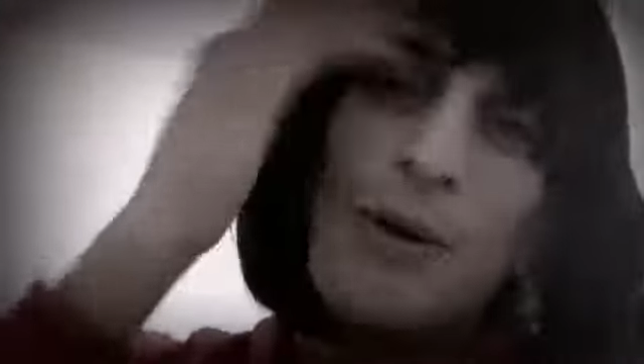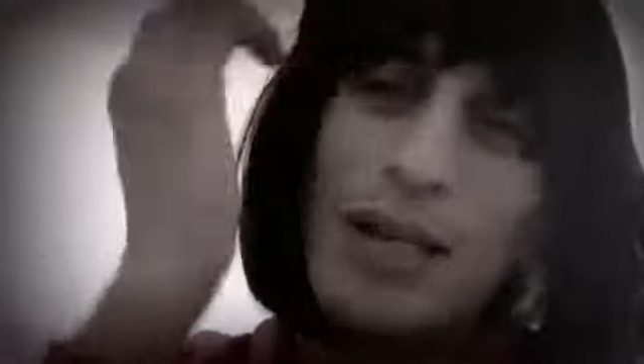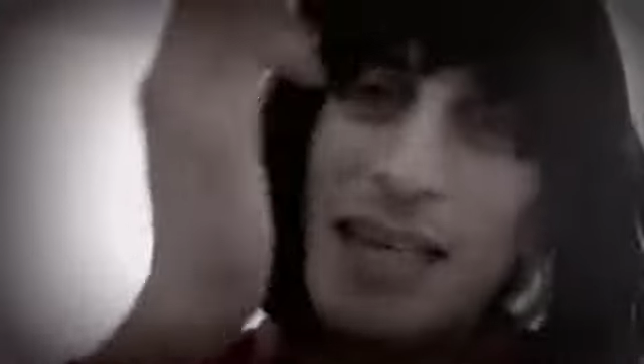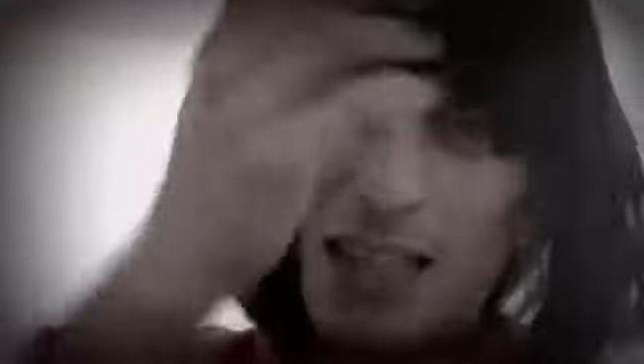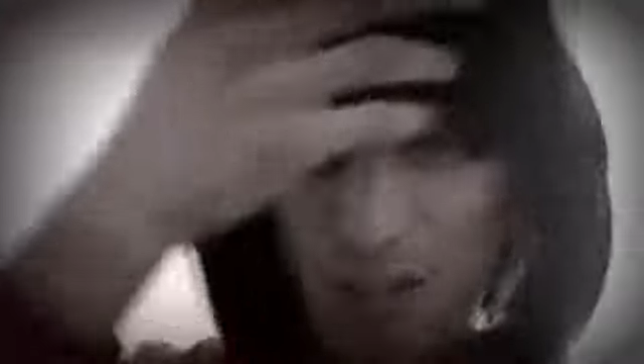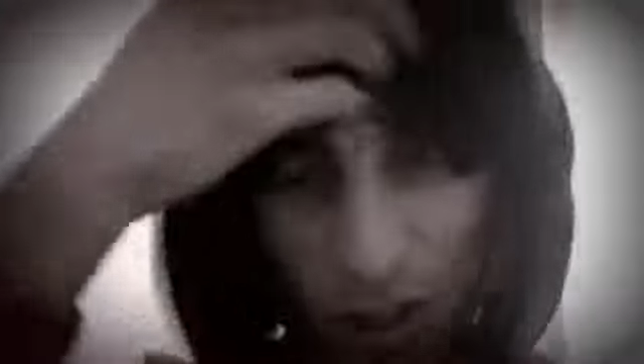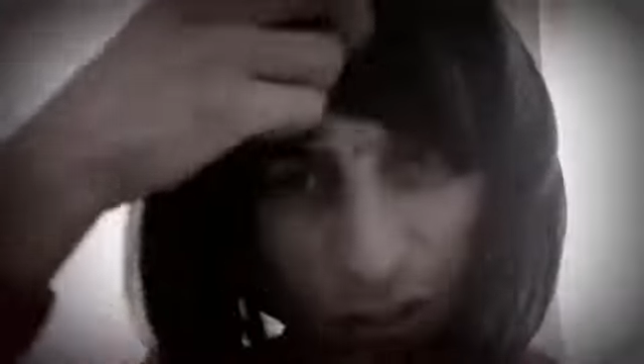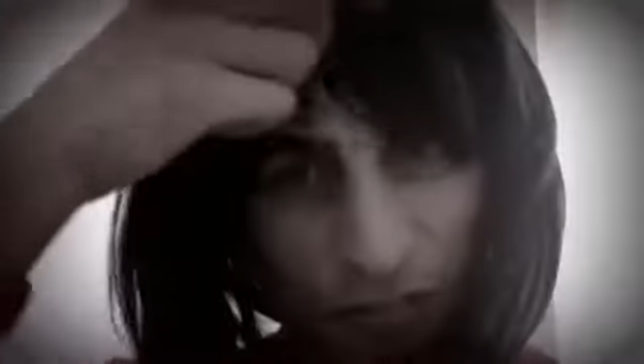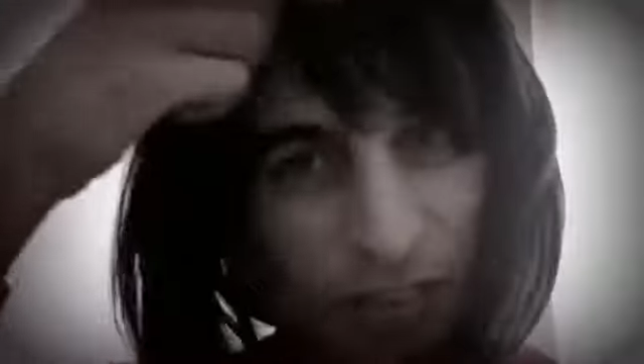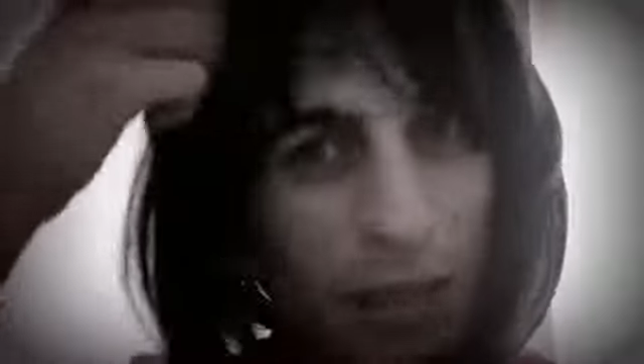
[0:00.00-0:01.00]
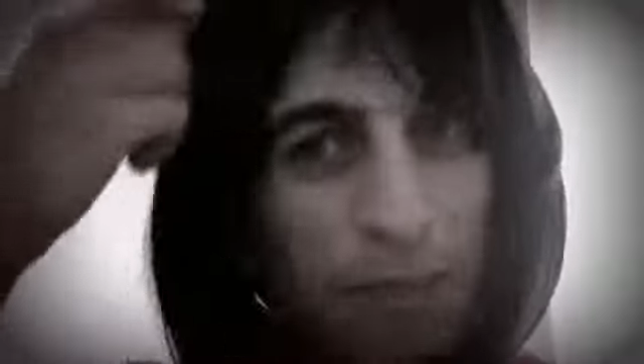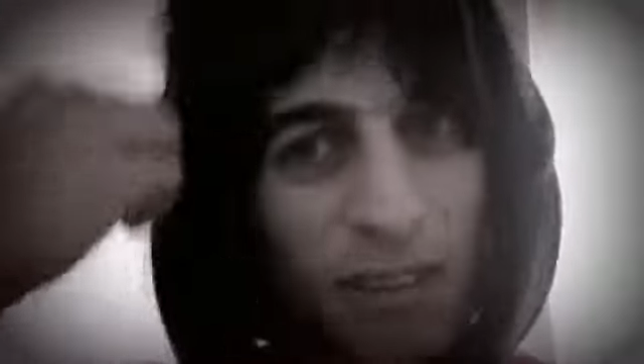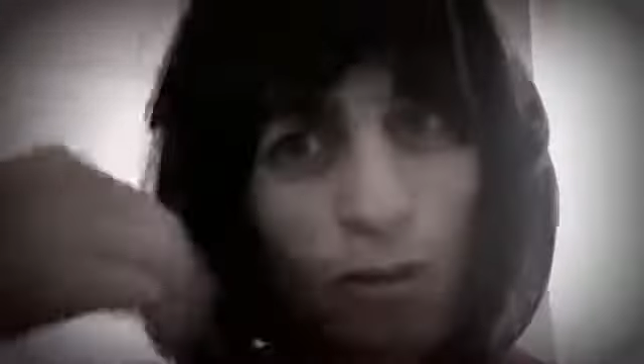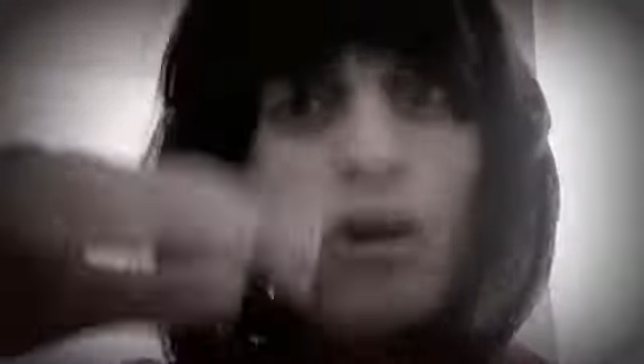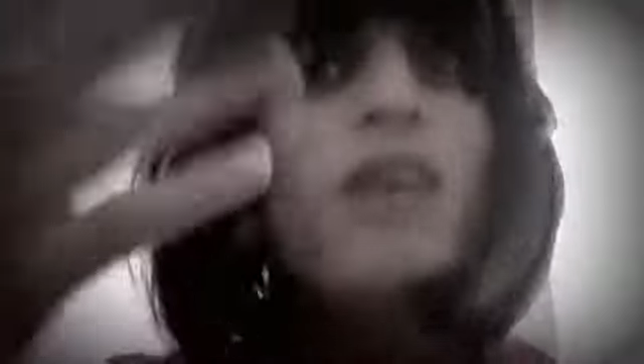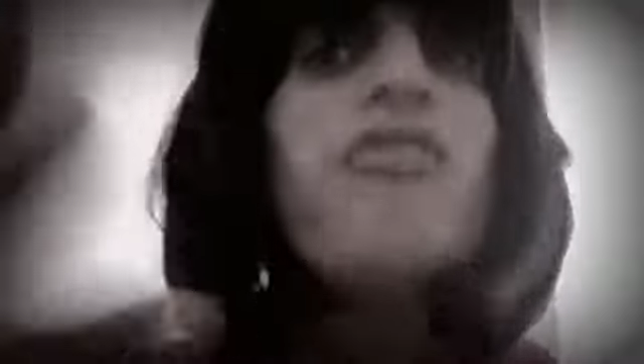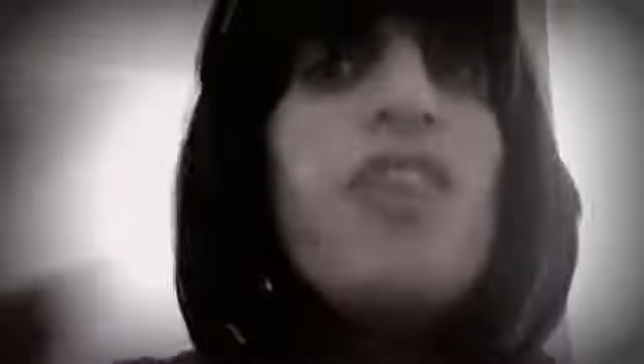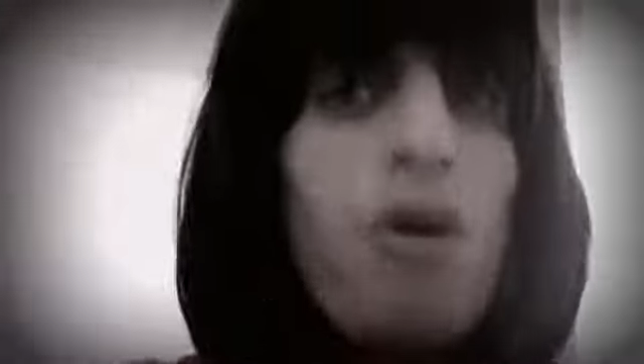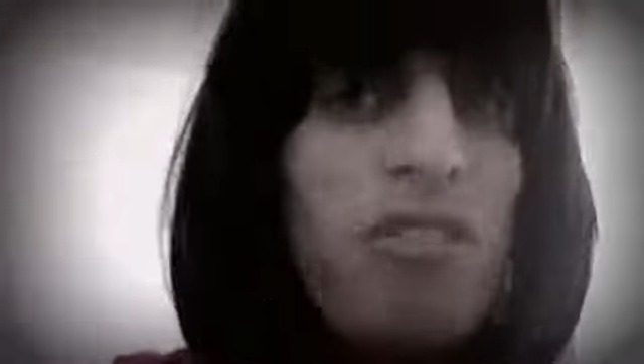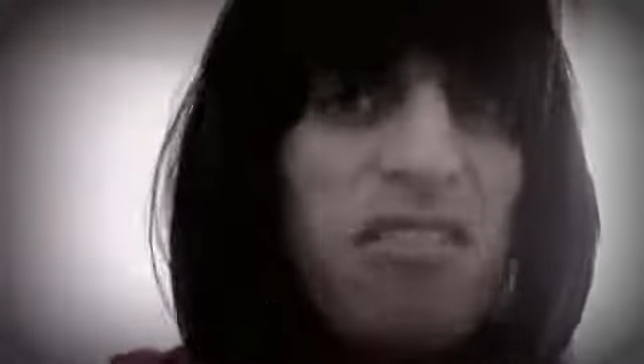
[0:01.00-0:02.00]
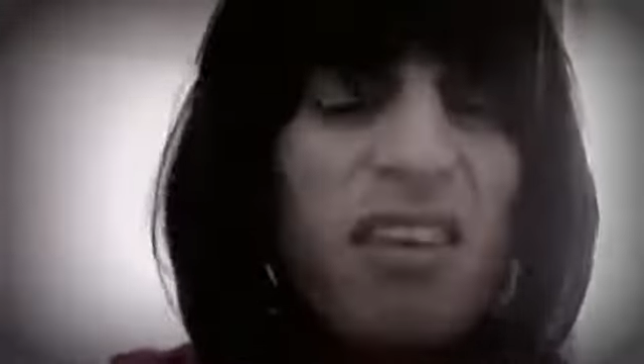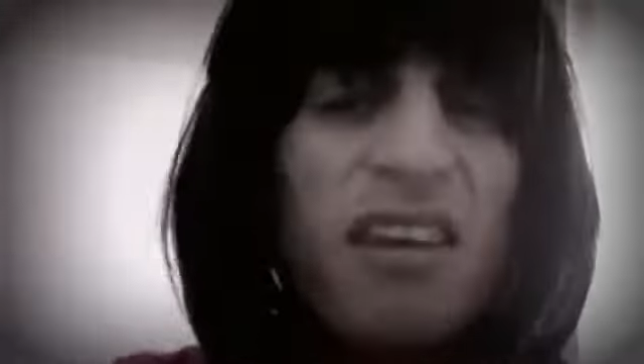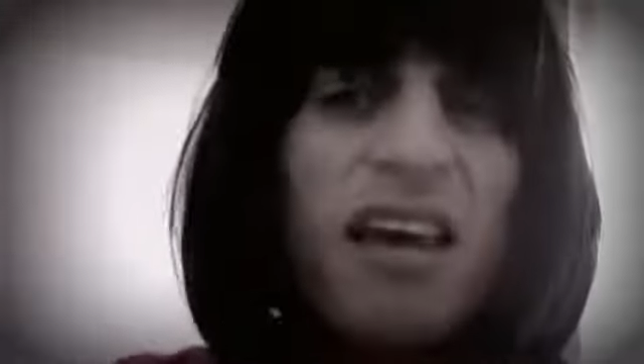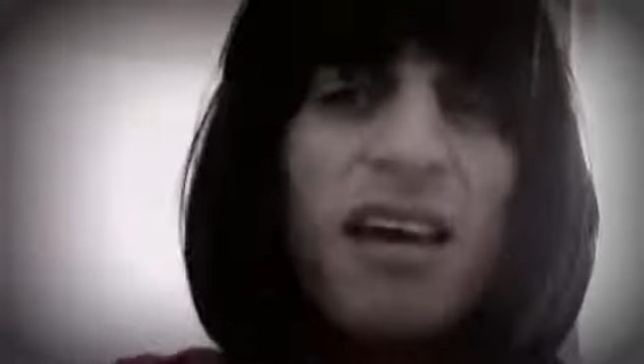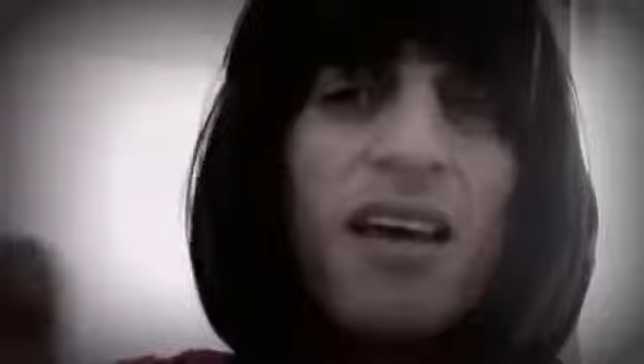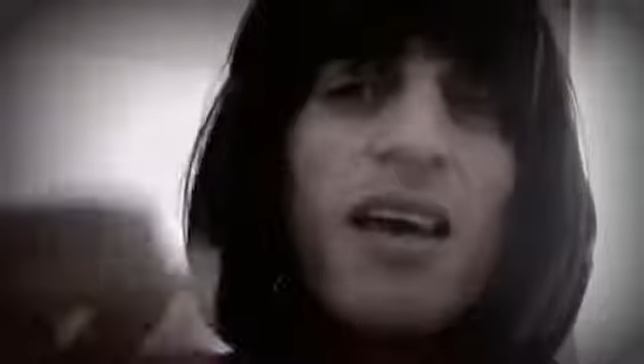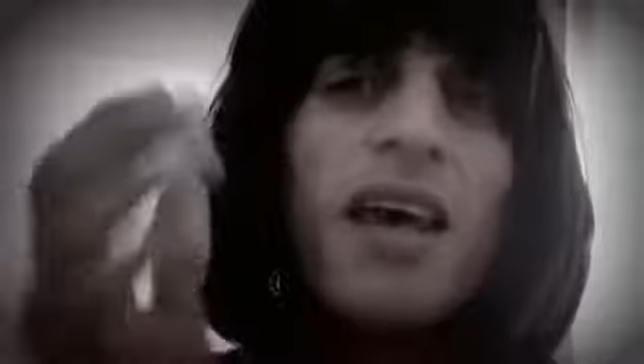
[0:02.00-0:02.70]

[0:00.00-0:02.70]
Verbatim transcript: Bon les garçons, je vous fais des bisous, les filles aussi. Hein.